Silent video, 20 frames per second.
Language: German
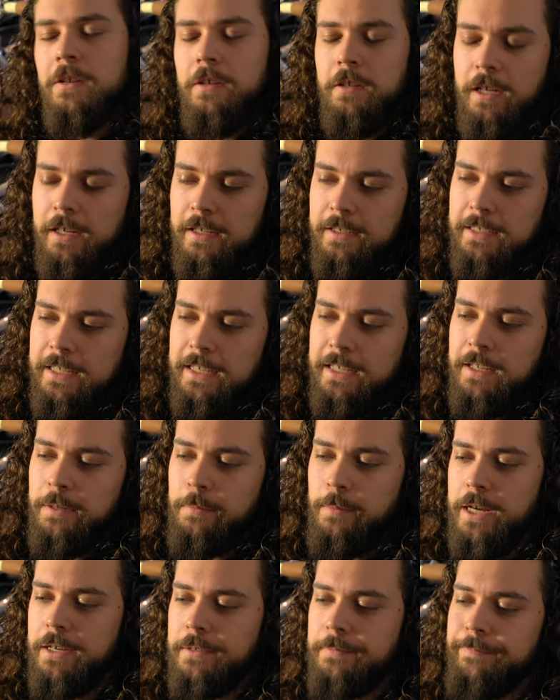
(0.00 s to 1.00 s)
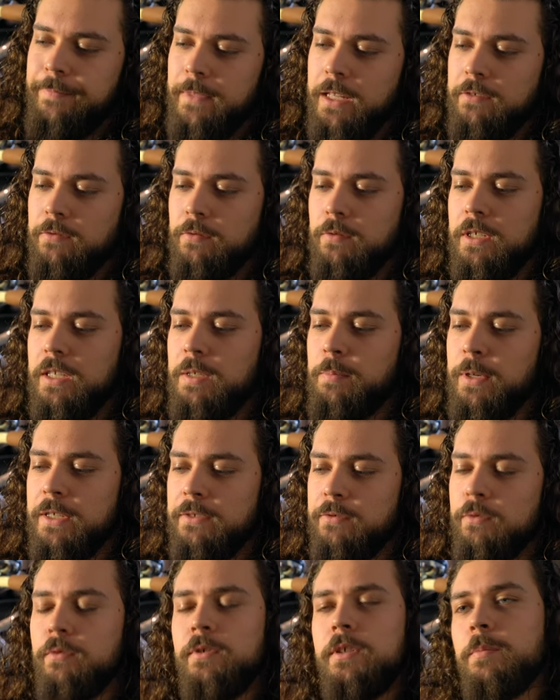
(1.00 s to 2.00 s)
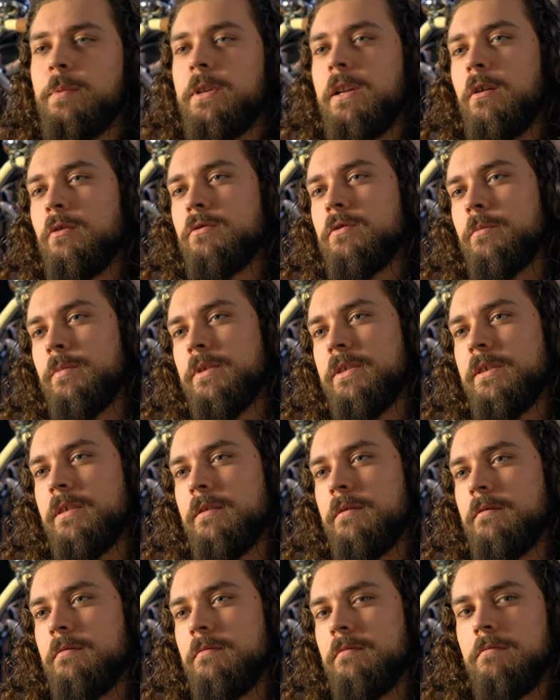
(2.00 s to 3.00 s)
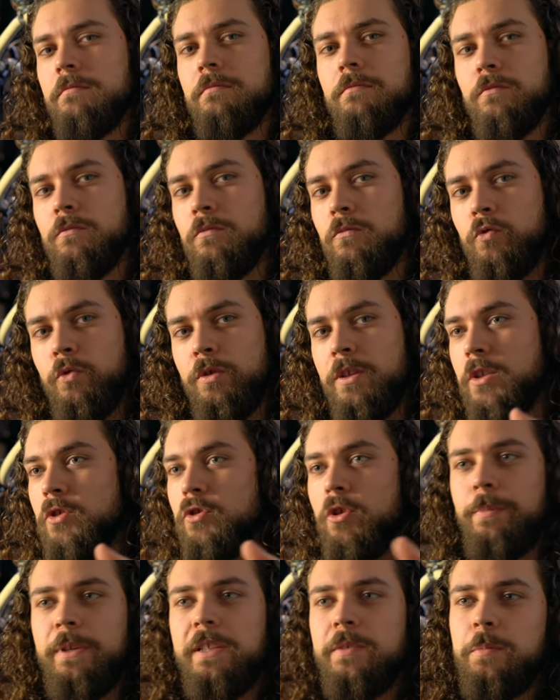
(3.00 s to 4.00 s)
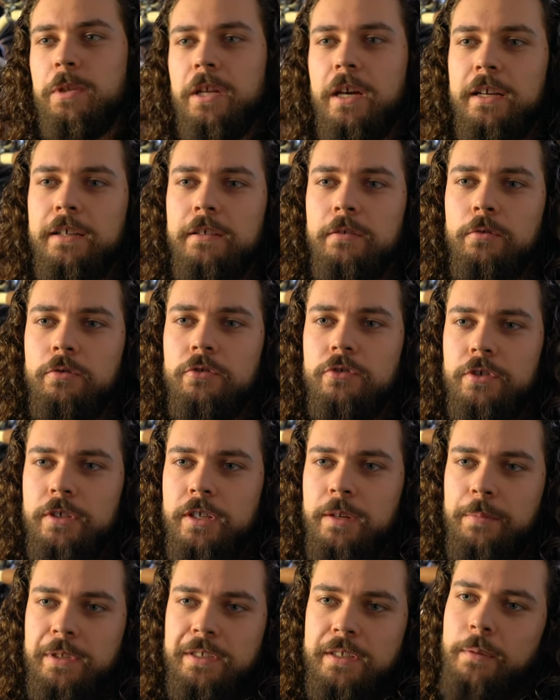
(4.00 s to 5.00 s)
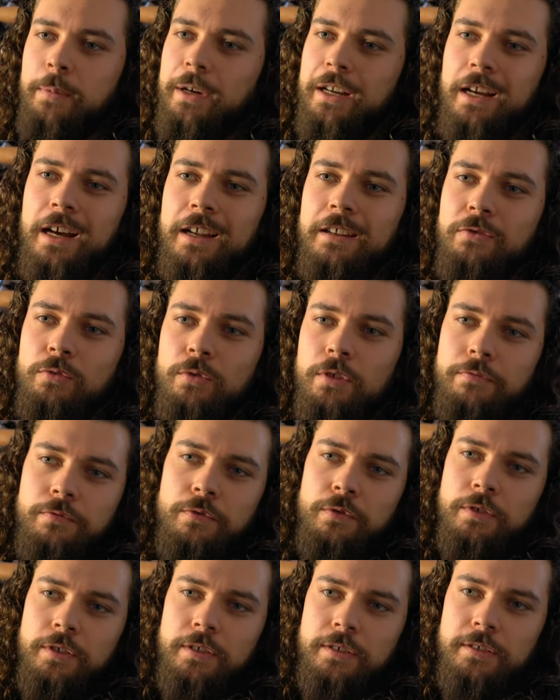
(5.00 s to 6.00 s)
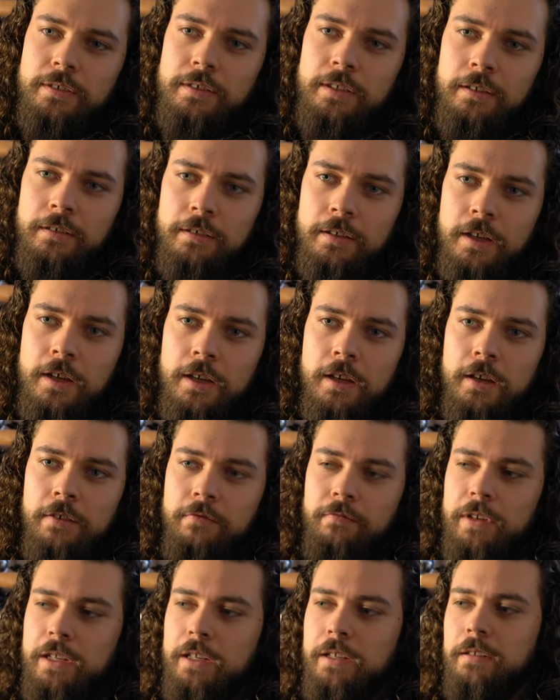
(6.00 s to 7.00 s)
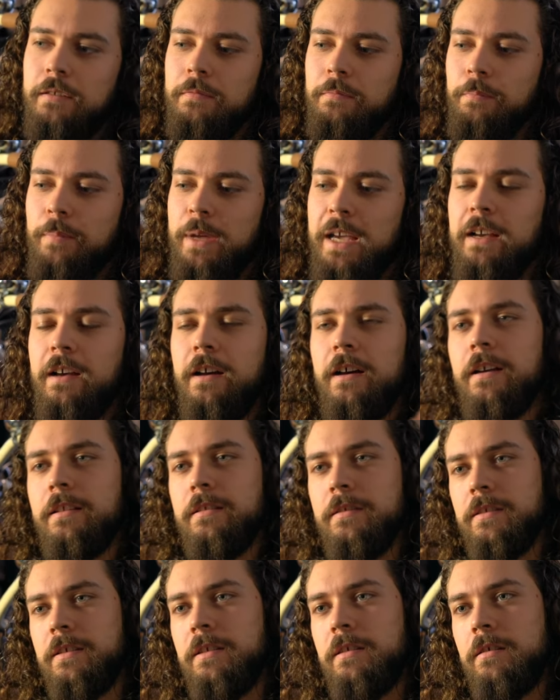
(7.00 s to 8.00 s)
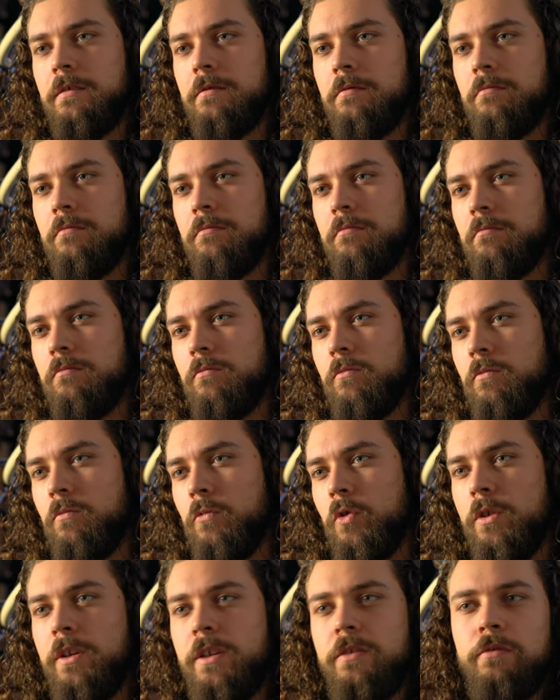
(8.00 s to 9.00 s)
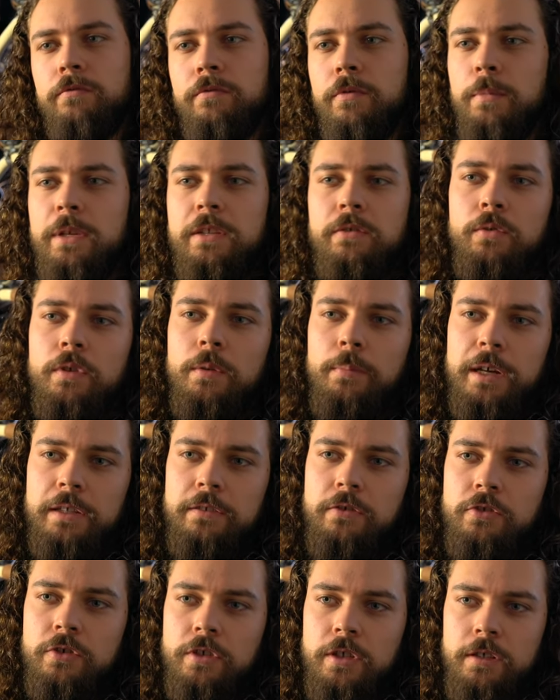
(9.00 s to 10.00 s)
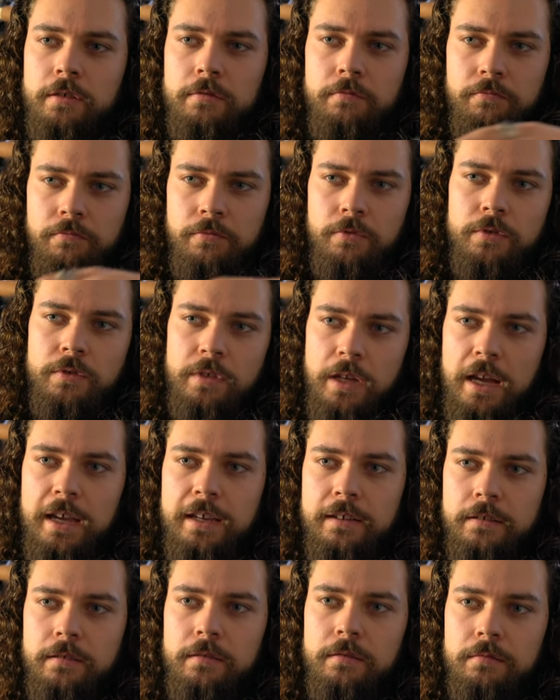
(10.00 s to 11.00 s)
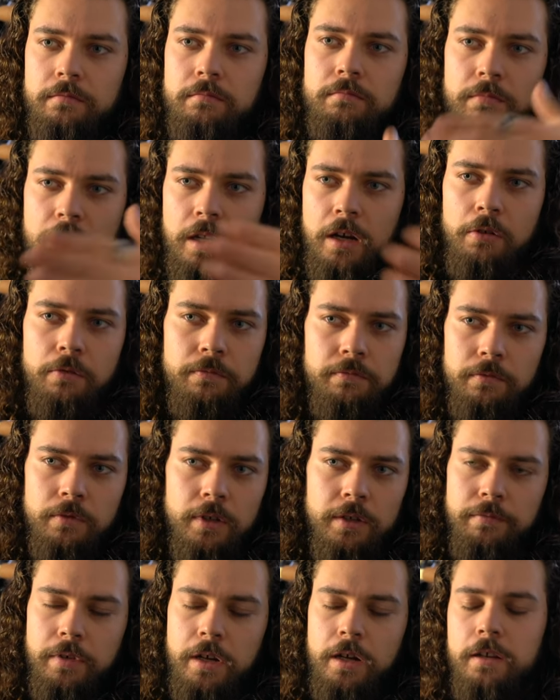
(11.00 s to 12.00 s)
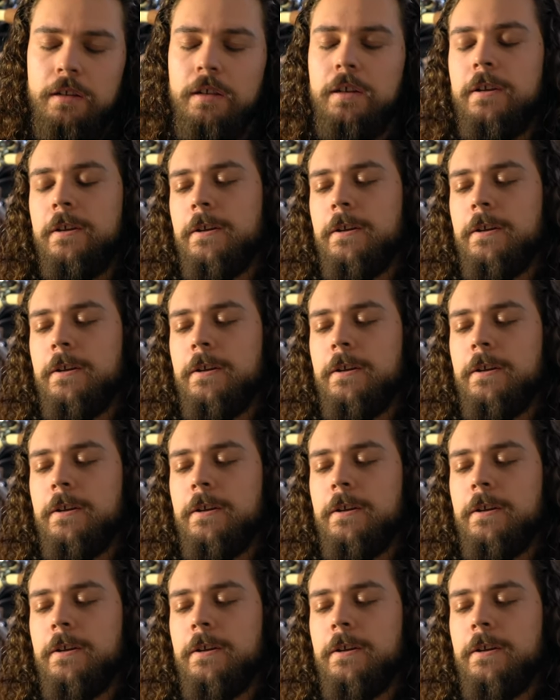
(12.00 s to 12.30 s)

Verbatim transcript: Kann ich sehr gerne machen. Also ich persönlich bin da auch so ein bisschen durch den Job jetzt mit reingerutscht. Ich habe mich selber gar nicht so dafür interessiert, weil Bagger an sich noch nicht so für mich zur Debatte steht, fürs eigene Kaufen oder Fahren.